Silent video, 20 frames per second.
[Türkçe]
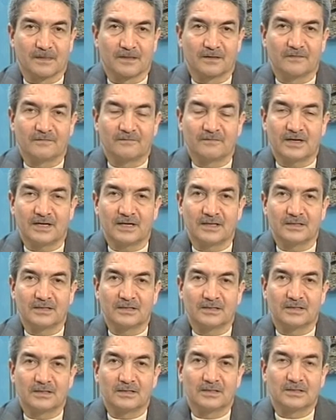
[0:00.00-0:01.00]
Ve
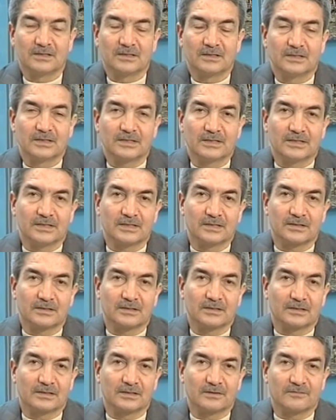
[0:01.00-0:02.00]
e,
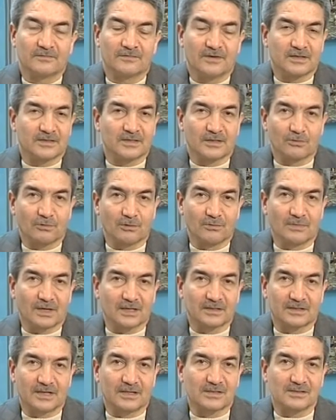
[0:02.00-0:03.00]
faydalı
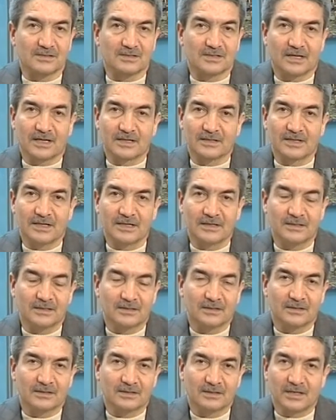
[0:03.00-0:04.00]
olmaktan ziyade
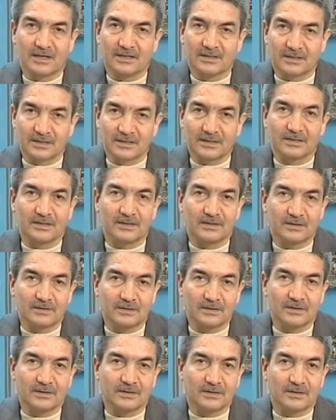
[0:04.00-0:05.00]
kendi
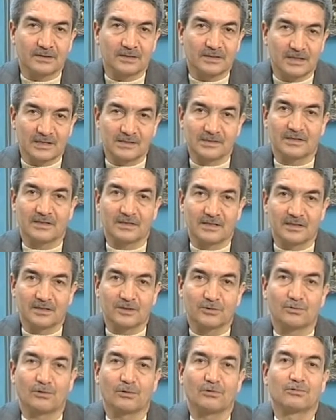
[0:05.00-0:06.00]
e,
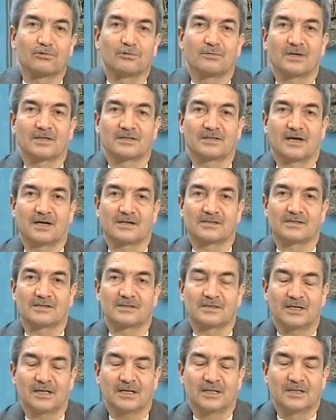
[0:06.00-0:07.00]
keselerini doldurma
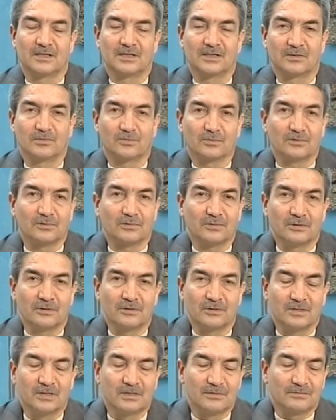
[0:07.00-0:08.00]
tarzında bunu
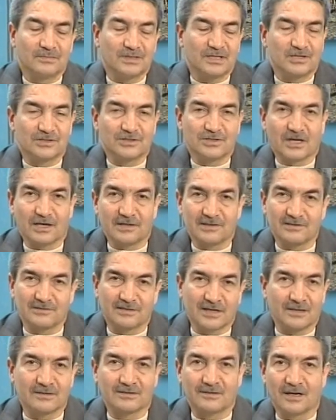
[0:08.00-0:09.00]
bir ticari
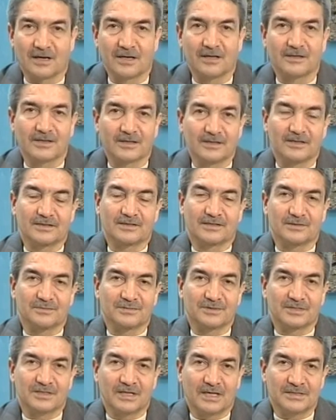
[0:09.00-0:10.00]
rant haline
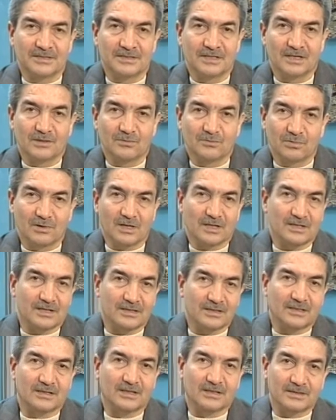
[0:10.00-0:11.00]
getirmişler Buna da
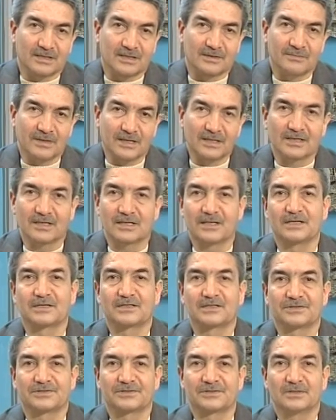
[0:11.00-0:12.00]
dikkat etmek
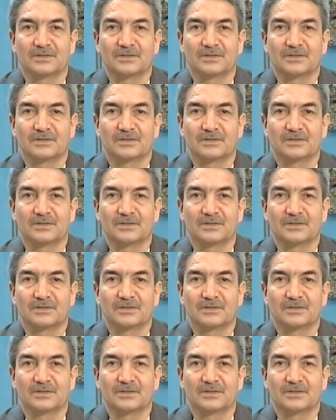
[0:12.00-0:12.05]
gerekir.